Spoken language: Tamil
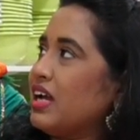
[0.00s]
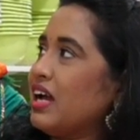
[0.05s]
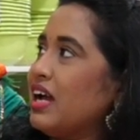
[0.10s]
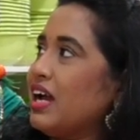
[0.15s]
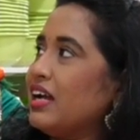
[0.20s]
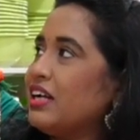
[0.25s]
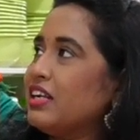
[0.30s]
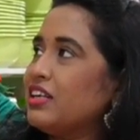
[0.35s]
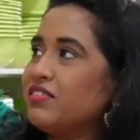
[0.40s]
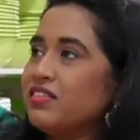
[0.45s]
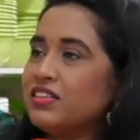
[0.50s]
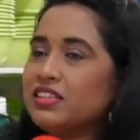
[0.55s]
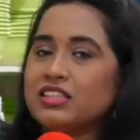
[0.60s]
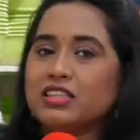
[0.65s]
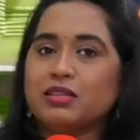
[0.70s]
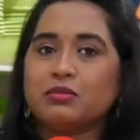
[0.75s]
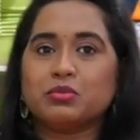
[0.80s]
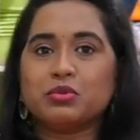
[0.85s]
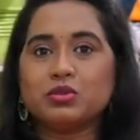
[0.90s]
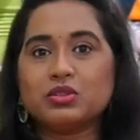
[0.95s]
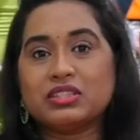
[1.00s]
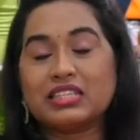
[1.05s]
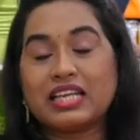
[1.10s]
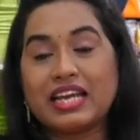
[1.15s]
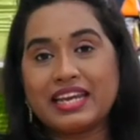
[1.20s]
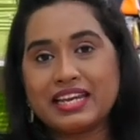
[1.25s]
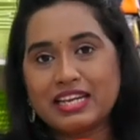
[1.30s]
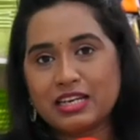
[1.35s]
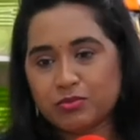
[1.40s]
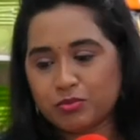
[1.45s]
ஹேண்டில் வந்து நம்ம
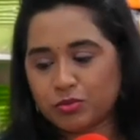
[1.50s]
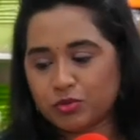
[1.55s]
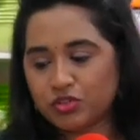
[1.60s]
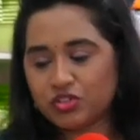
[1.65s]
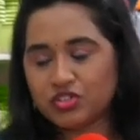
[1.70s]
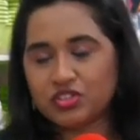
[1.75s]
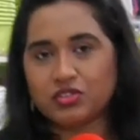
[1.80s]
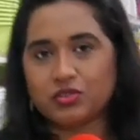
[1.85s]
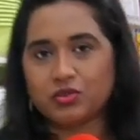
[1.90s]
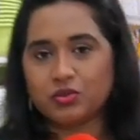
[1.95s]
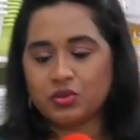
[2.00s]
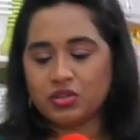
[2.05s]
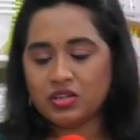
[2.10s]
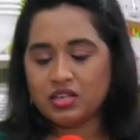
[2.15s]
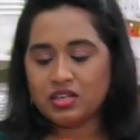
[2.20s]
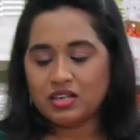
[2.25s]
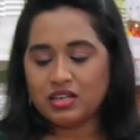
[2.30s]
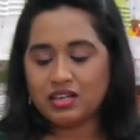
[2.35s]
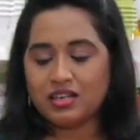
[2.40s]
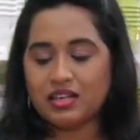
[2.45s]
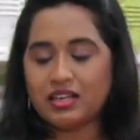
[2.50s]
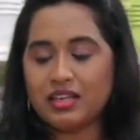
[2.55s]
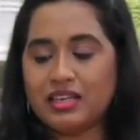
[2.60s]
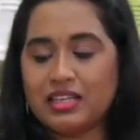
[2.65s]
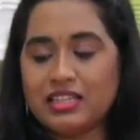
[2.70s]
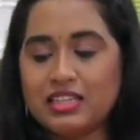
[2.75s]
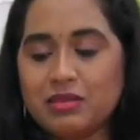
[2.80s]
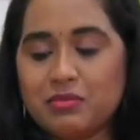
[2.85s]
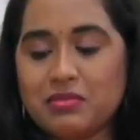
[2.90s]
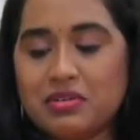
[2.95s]
சைடில் பிடிச்சிருக்கோம் ஆனால்
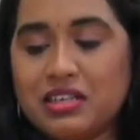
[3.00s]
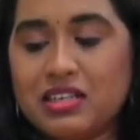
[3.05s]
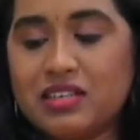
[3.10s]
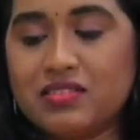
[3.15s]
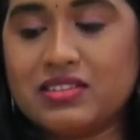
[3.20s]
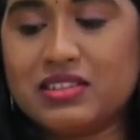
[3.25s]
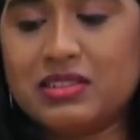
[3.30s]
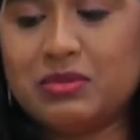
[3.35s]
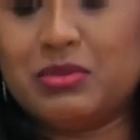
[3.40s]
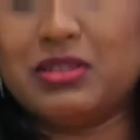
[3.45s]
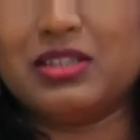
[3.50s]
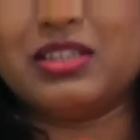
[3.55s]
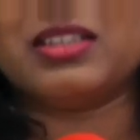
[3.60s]
இந்த மக்கில் வந்து இப்படி